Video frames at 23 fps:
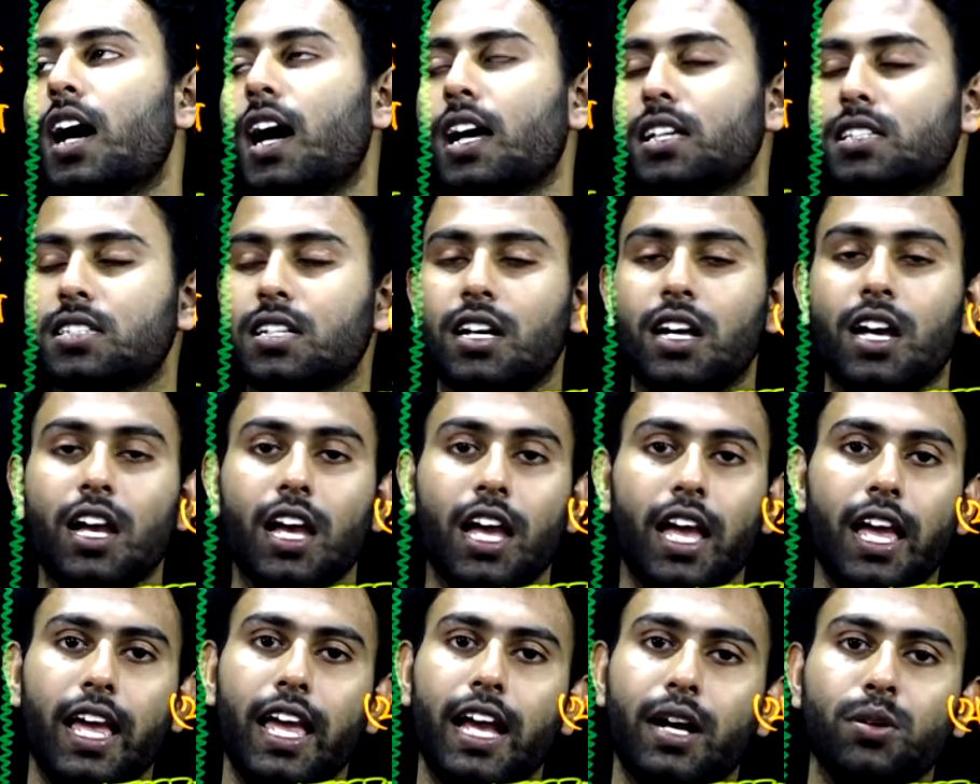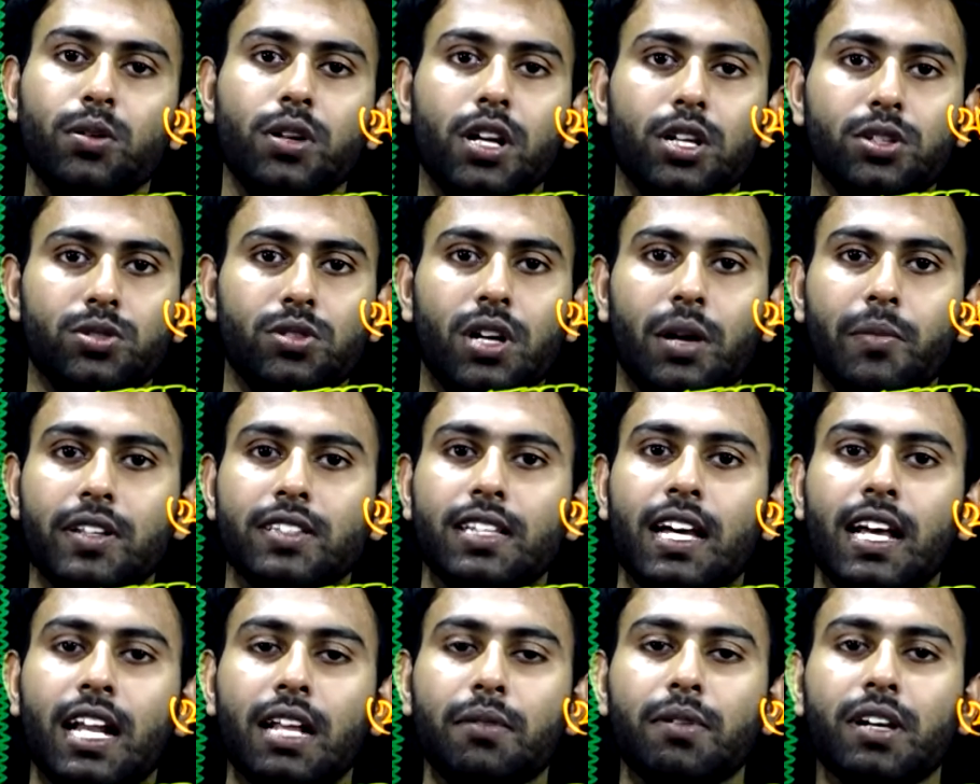আচ্ছা এখন আসো আমরা
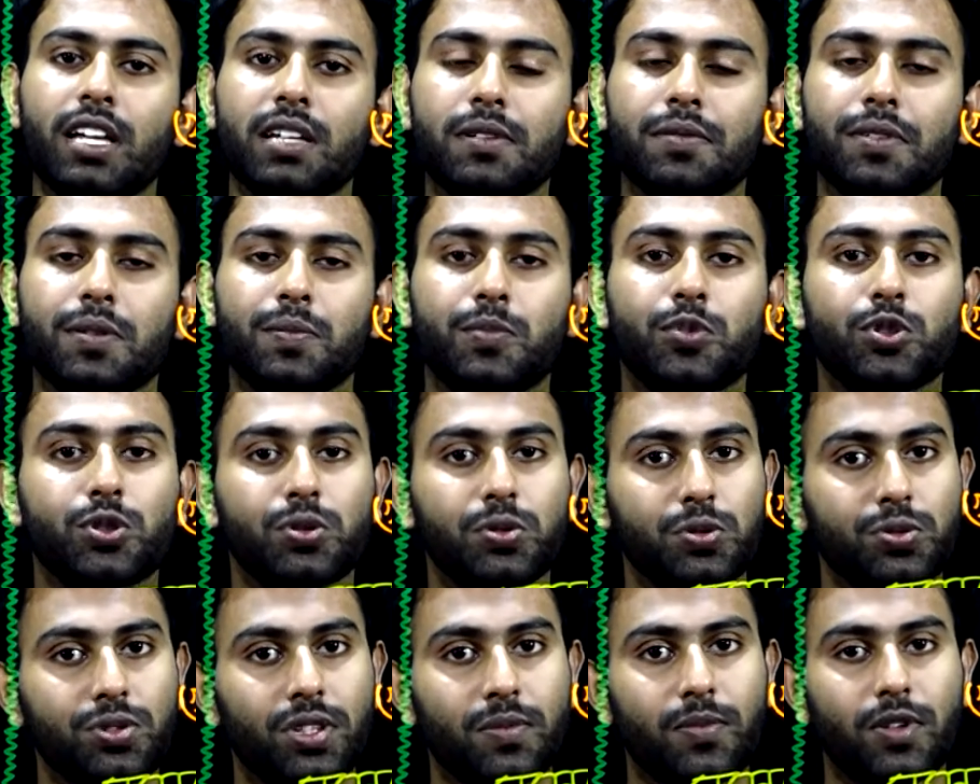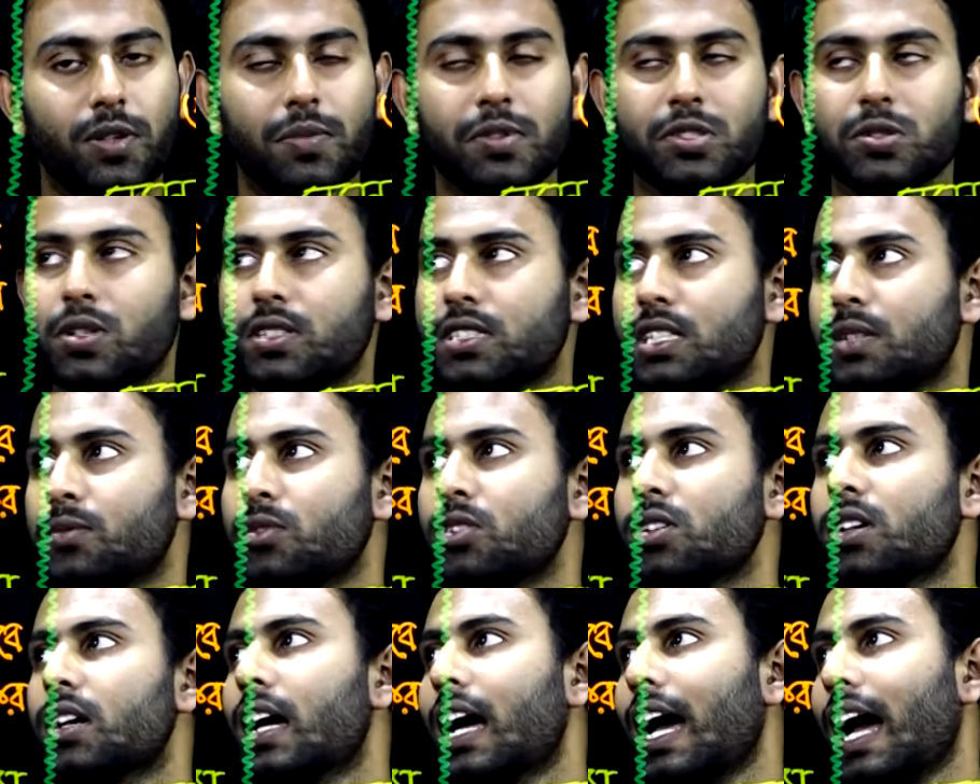ধারাবাহিকভাবে প্রশ্ন উত্তর পর্বে চলে যাব
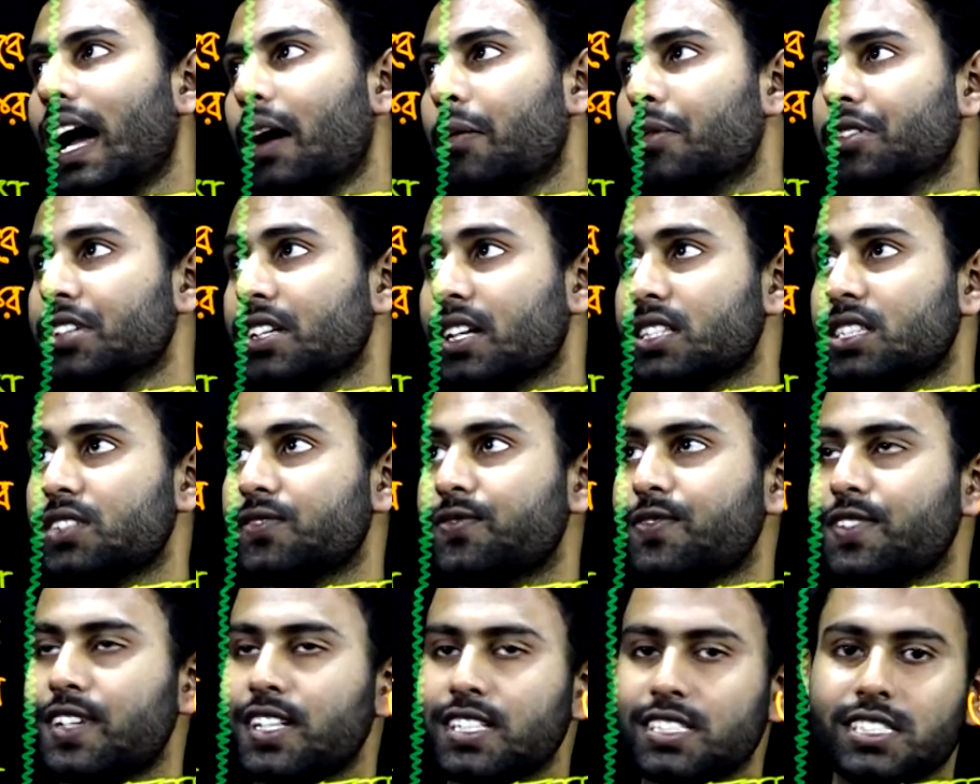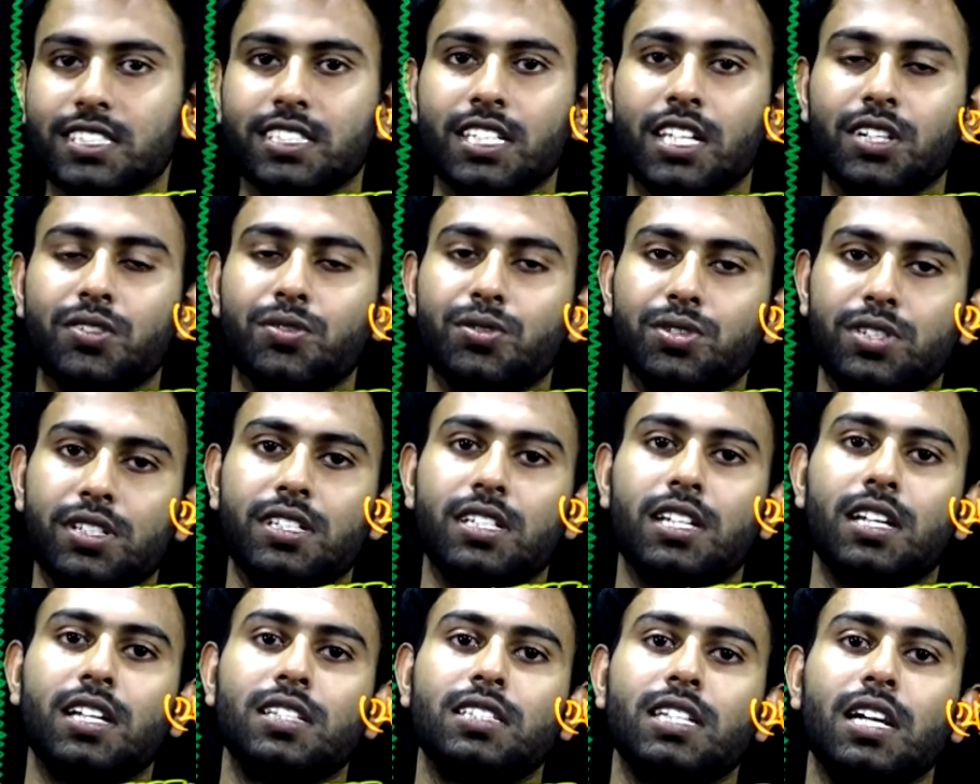আমাদের কাছে ফার্স্ট যে
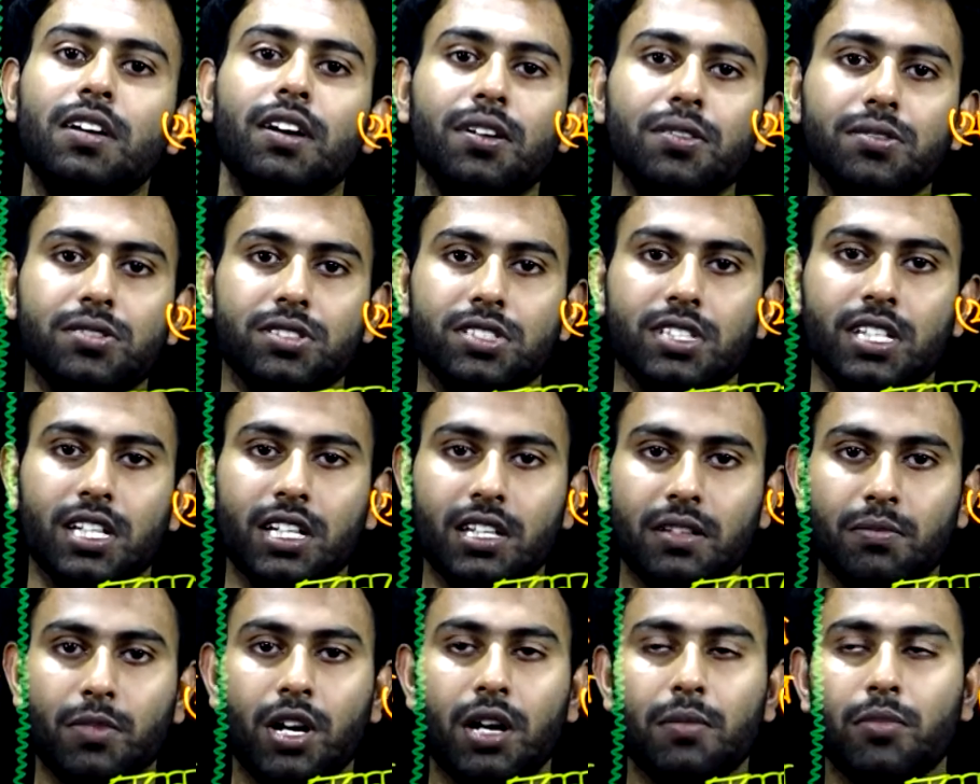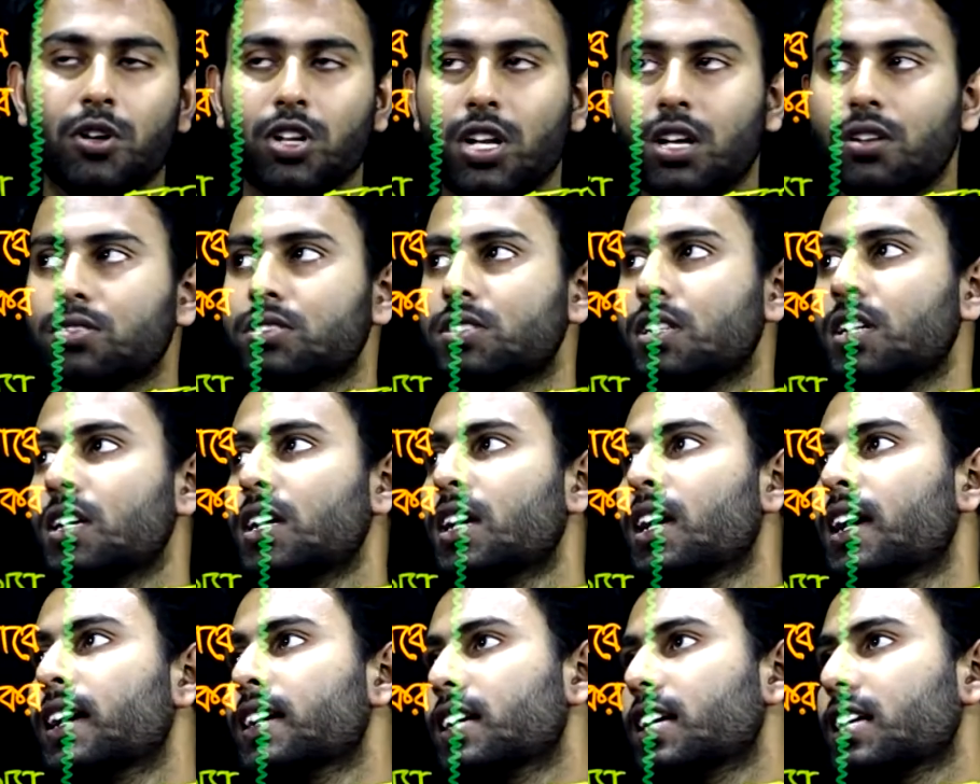কোশ্চেনটা চাওয়া হচ্ছে বা বলা হচ্ছে
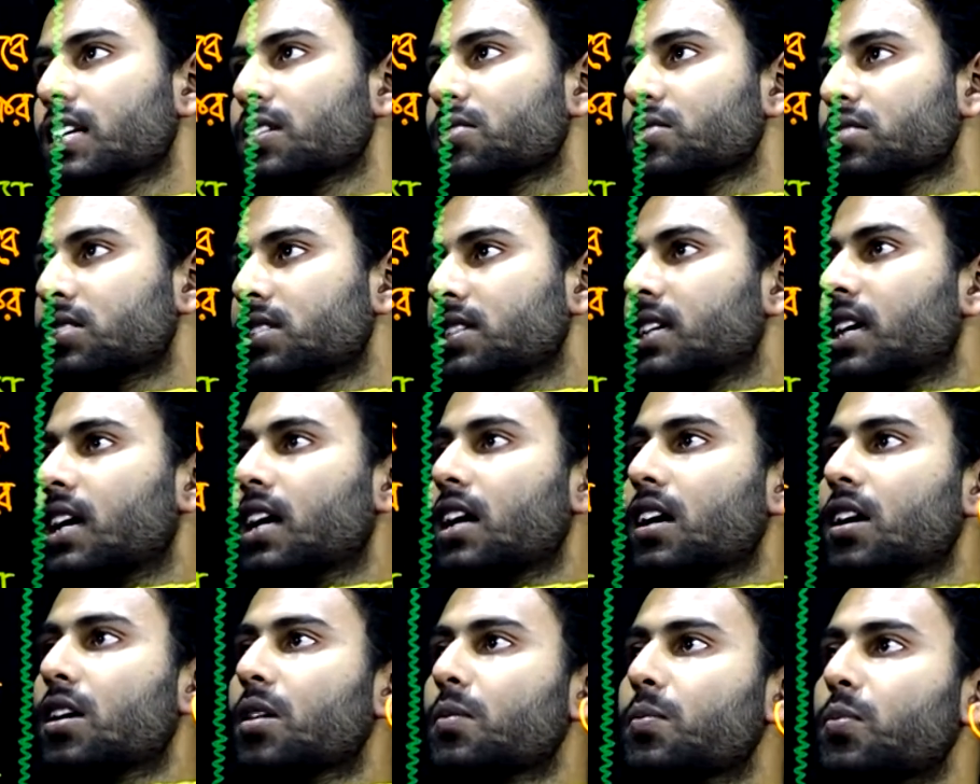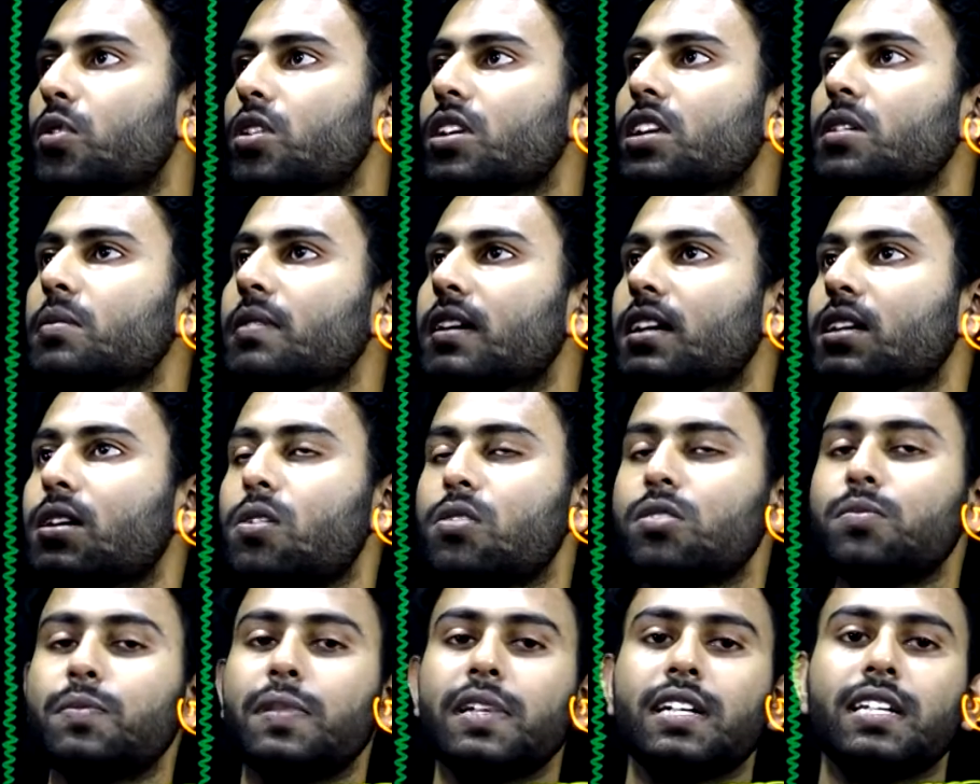সেটা হচ্ছে গিয়া
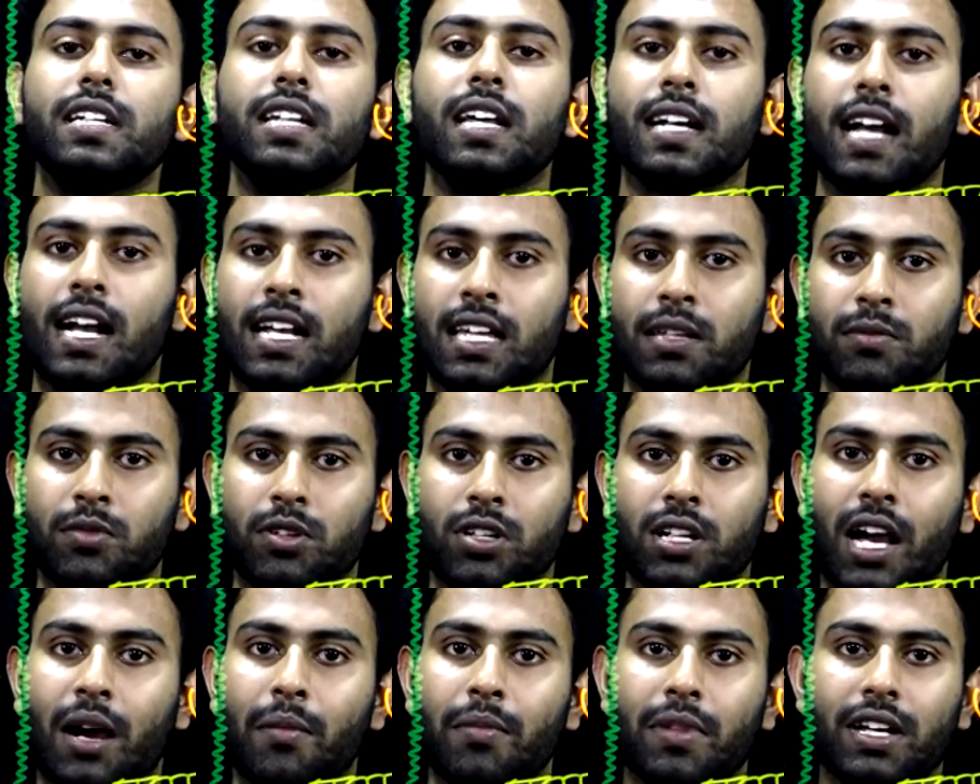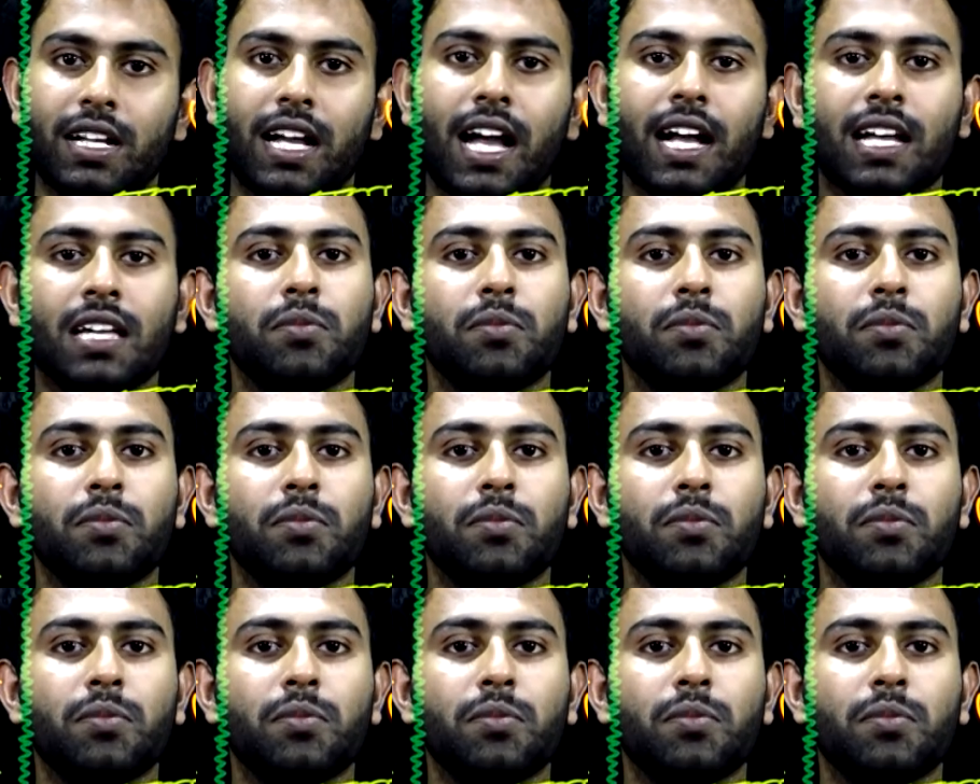পলিমারকরণ বিক্রিয়া কাকে বলে আমরা কাকে